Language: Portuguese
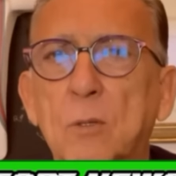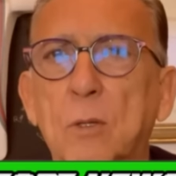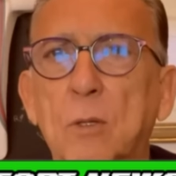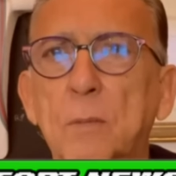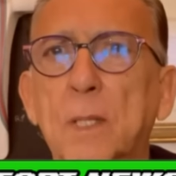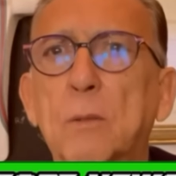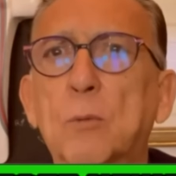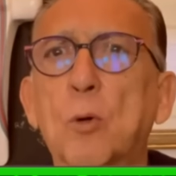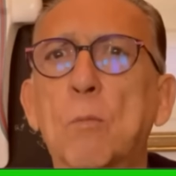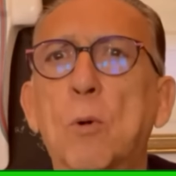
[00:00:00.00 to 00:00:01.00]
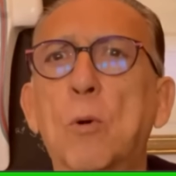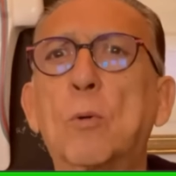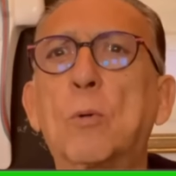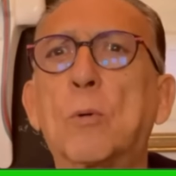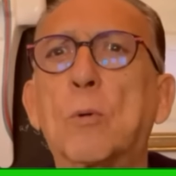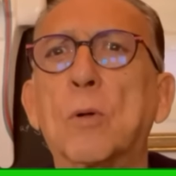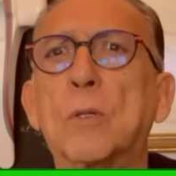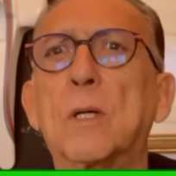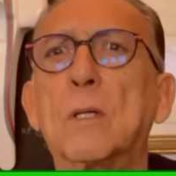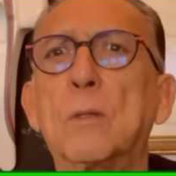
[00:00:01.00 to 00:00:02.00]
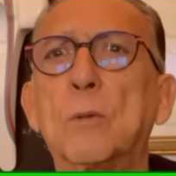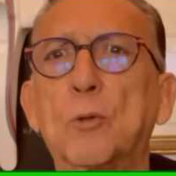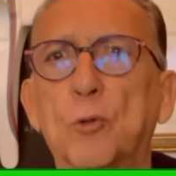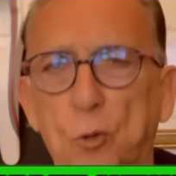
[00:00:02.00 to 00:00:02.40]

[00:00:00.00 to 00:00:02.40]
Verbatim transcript: Colômbia tomou conta do